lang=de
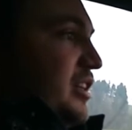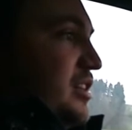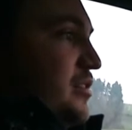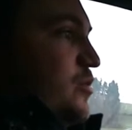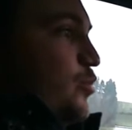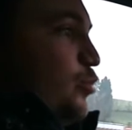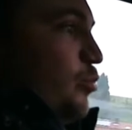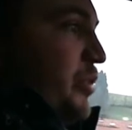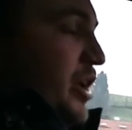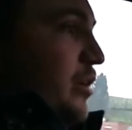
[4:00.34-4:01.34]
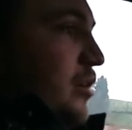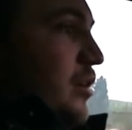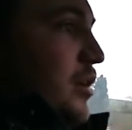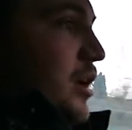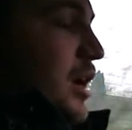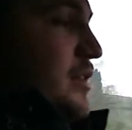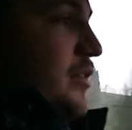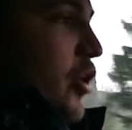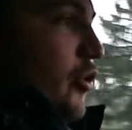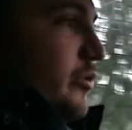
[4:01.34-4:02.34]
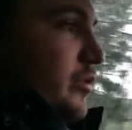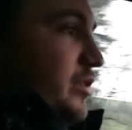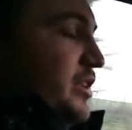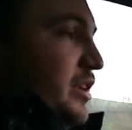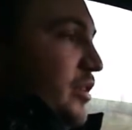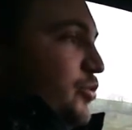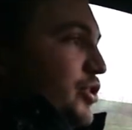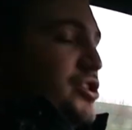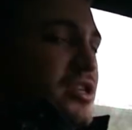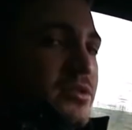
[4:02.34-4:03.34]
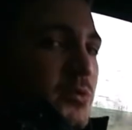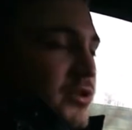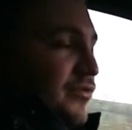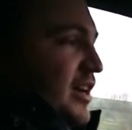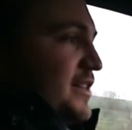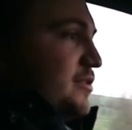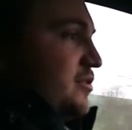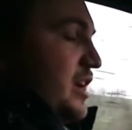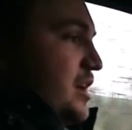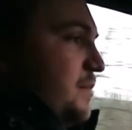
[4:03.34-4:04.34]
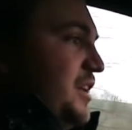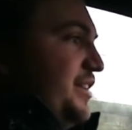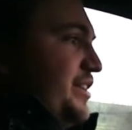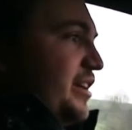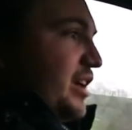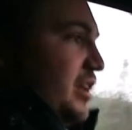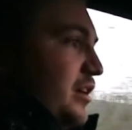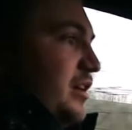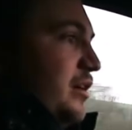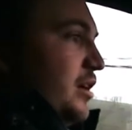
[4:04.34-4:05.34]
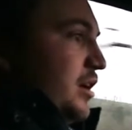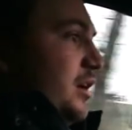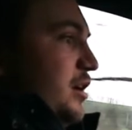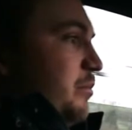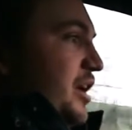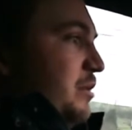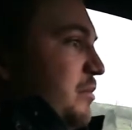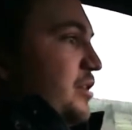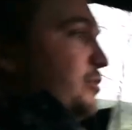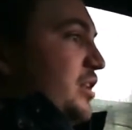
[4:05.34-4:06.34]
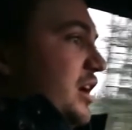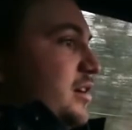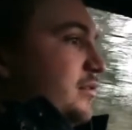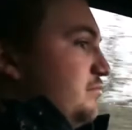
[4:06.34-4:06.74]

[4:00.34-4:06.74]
wirklich super. Also auch hier der Unterschied zwischen weißen und gelben Linien erkennt er meiner Meinung nach